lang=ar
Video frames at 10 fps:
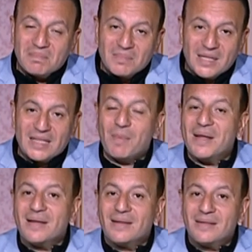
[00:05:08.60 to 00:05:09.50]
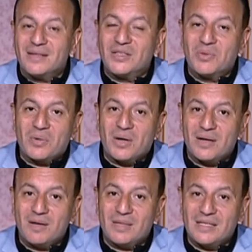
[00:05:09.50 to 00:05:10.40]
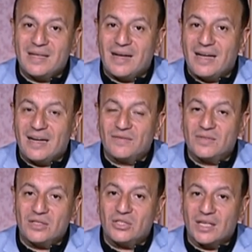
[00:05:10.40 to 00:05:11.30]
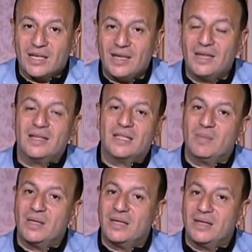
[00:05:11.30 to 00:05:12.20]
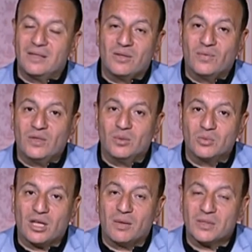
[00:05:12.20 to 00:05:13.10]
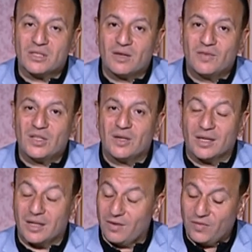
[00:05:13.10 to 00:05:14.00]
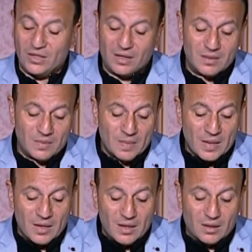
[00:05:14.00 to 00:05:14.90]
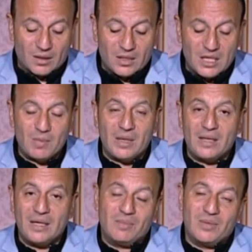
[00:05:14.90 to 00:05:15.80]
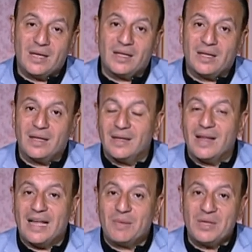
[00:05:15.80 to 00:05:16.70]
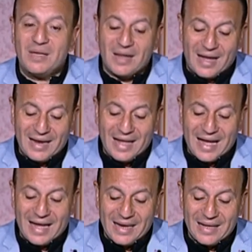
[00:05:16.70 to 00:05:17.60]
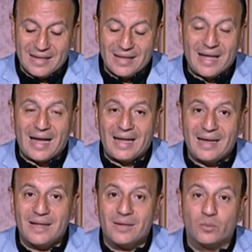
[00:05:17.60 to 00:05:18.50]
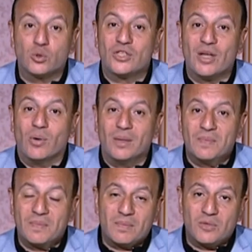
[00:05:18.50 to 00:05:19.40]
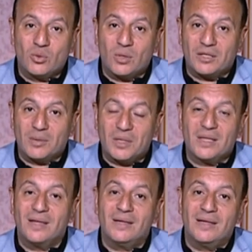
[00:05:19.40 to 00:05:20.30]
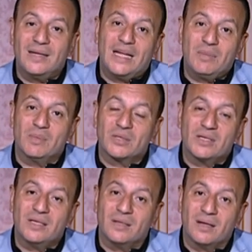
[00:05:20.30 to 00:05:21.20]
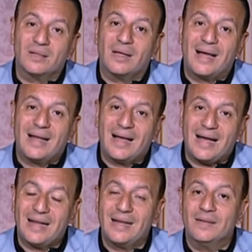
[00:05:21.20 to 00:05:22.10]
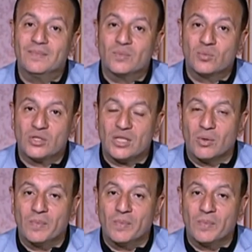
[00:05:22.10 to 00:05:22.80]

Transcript: نتمنى استمرار المسيرة على نفس الشاكلة نتمنى التوفيق لمنتخب مصر خلال الفترة القادمة يمتلك لاعبين على أعلى أعلى مستوى مش هقول أكتر من كده إن اللاعبين المصريين النهاردة على أعلى مستوى